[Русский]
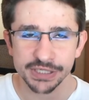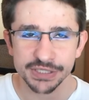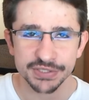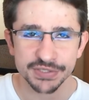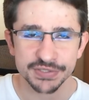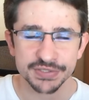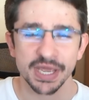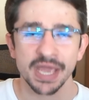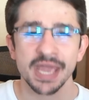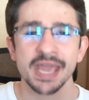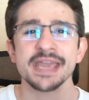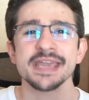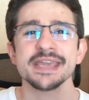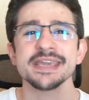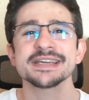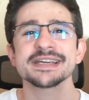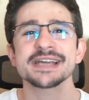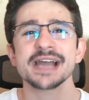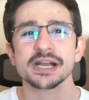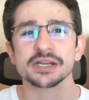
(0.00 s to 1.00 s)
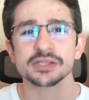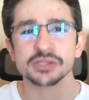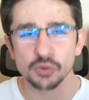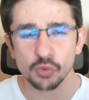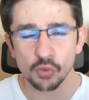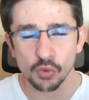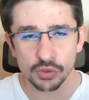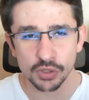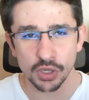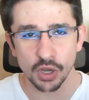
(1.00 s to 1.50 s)
кризиса и как
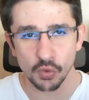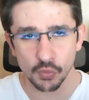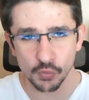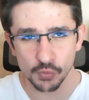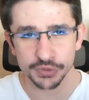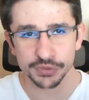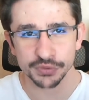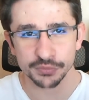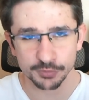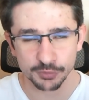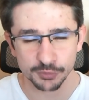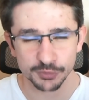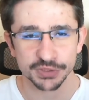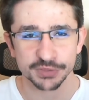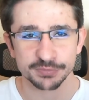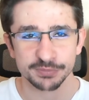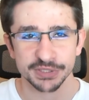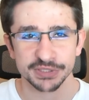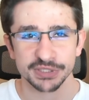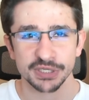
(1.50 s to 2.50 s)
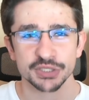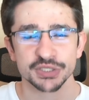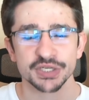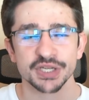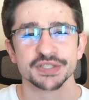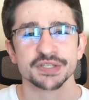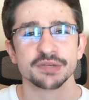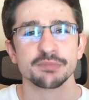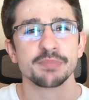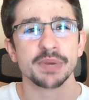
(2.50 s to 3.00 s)
долго он будет
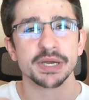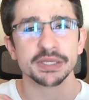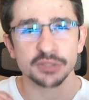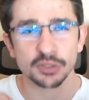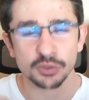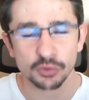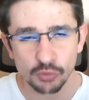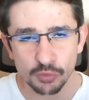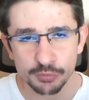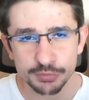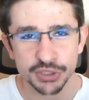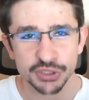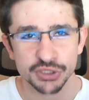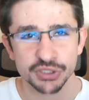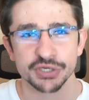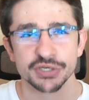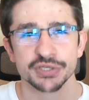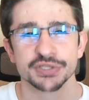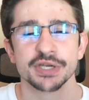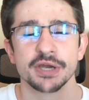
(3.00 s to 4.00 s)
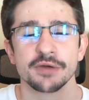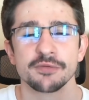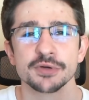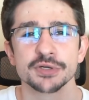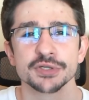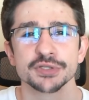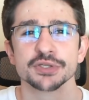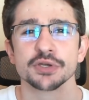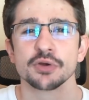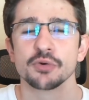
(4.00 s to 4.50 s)
продолжаться. Подробнейший
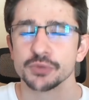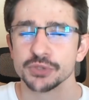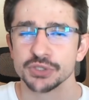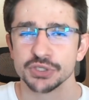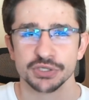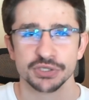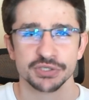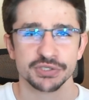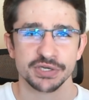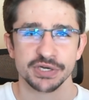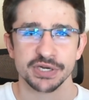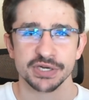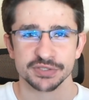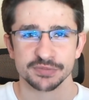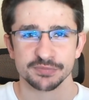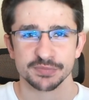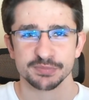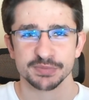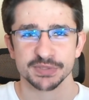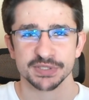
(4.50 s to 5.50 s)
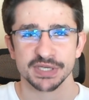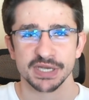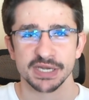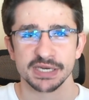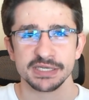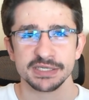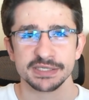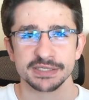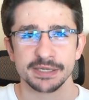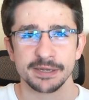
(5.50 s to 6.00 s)
разговор с очень интересным
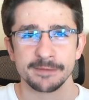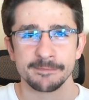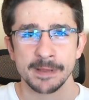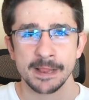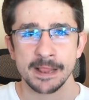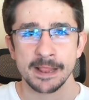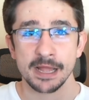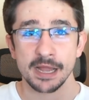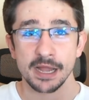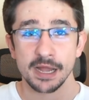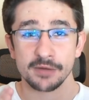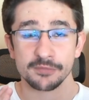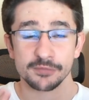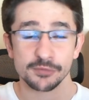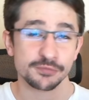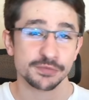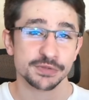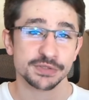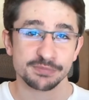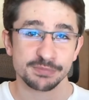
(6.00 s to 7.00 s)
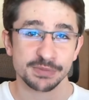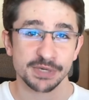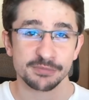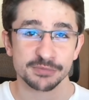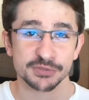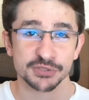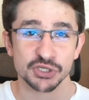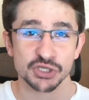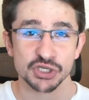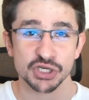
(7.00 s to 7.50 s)
специалистом. А Вы увидите
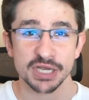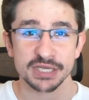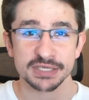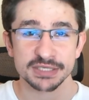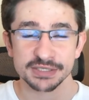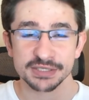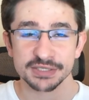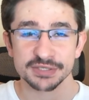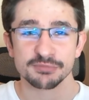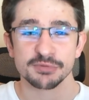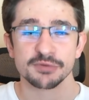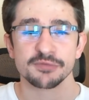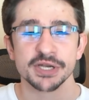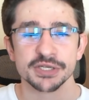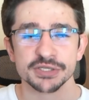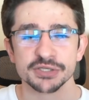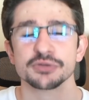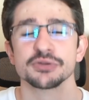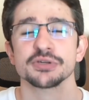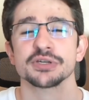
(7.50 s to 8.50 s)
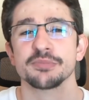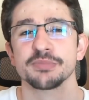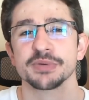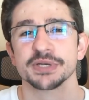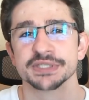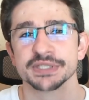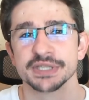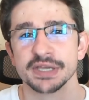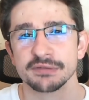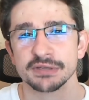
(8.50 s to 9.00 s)
прямо сейчас. Не забывайте только
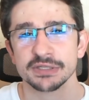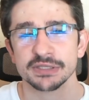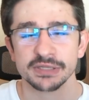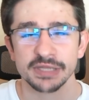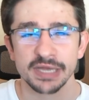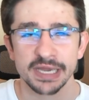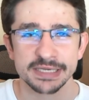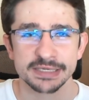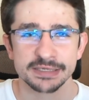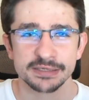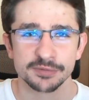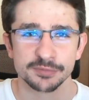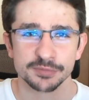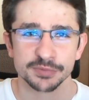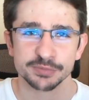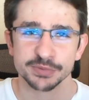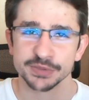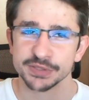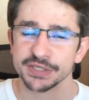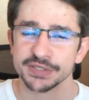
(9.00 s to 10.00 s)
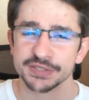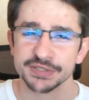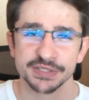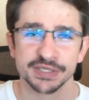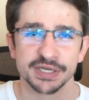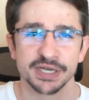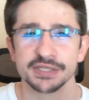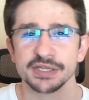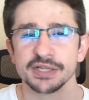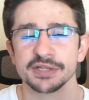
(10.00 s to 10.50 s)
поставить лайк, подписаться
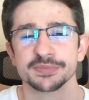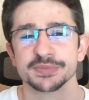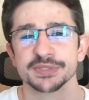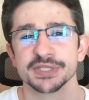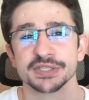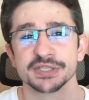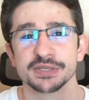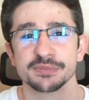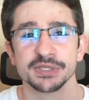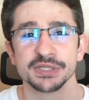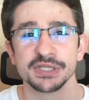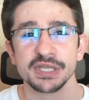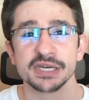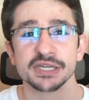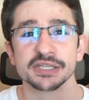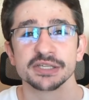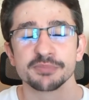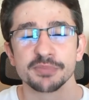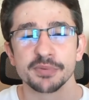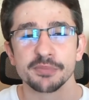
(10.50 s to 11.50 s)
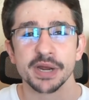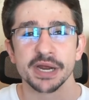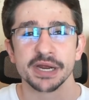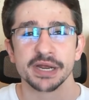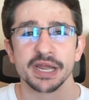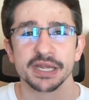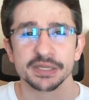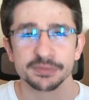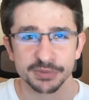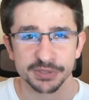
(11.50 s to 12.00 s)
на канал, написать комментарий. Это
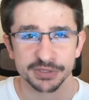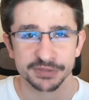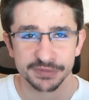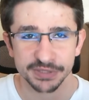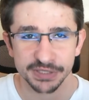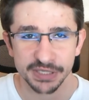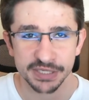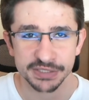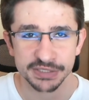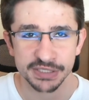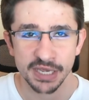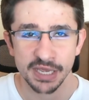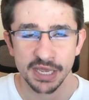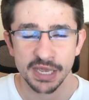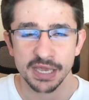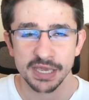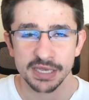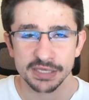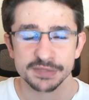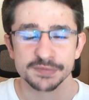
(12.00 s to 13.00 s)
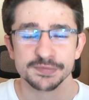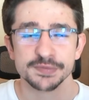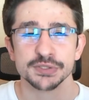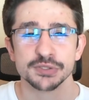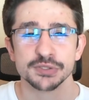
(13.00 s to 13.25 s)
помогает продвигать эти